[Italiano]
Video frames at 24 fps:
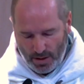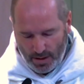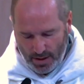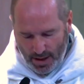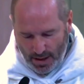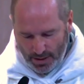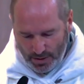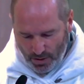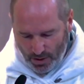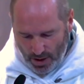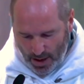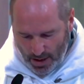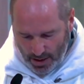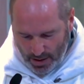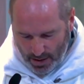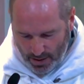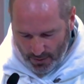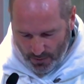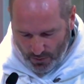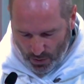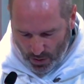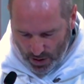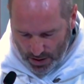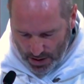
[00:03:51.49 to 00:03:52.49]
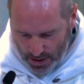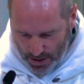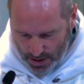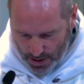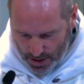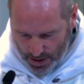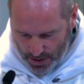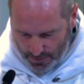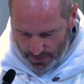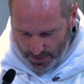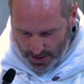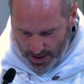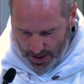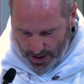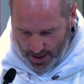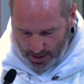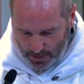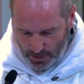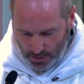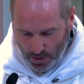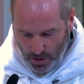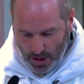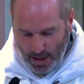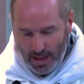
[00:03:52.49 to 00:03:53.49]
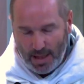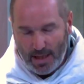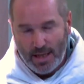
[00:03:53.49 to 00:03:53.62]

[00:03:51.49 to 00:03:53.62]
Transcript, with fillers: rendono anche vuote di significato.